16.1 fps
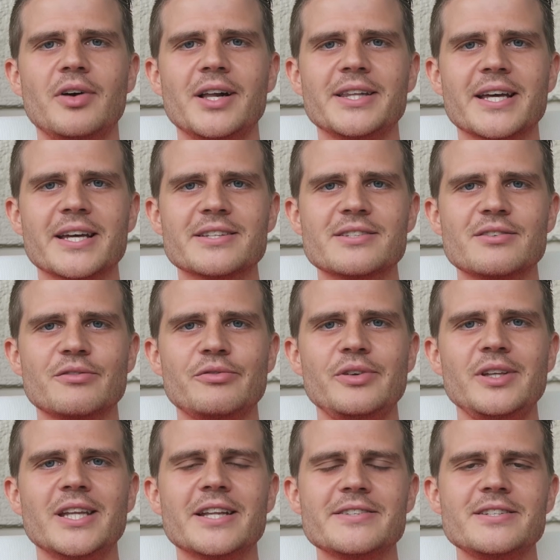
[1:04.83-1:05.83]
Fall das
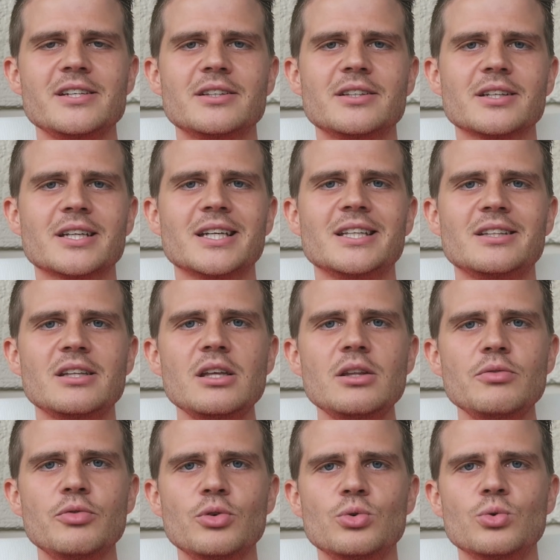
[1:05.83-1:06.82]
finanzierte
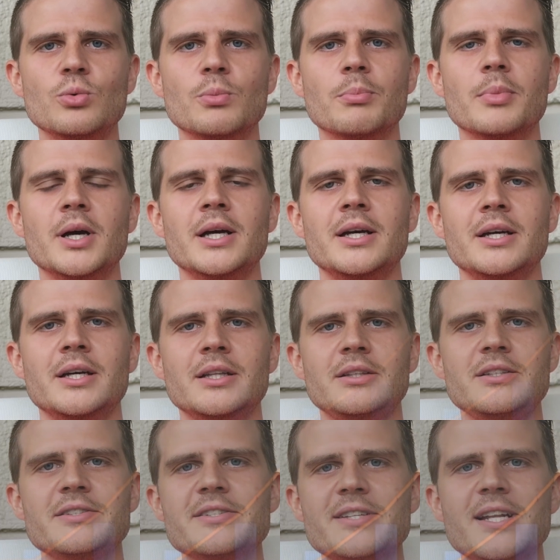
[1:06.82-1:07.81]
Kreditvolumen.
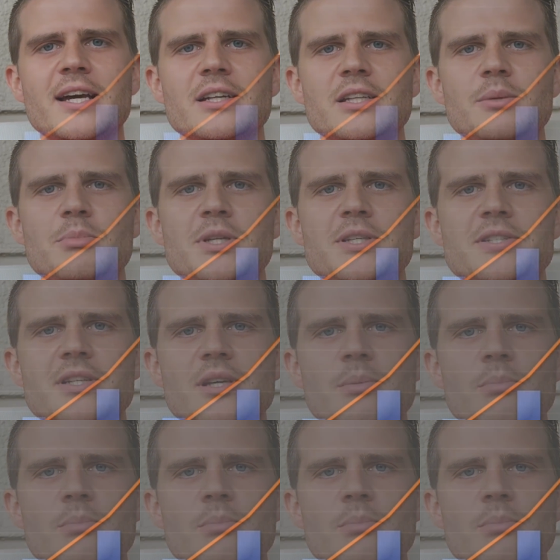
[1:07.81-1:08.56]
Dieses lag nämlich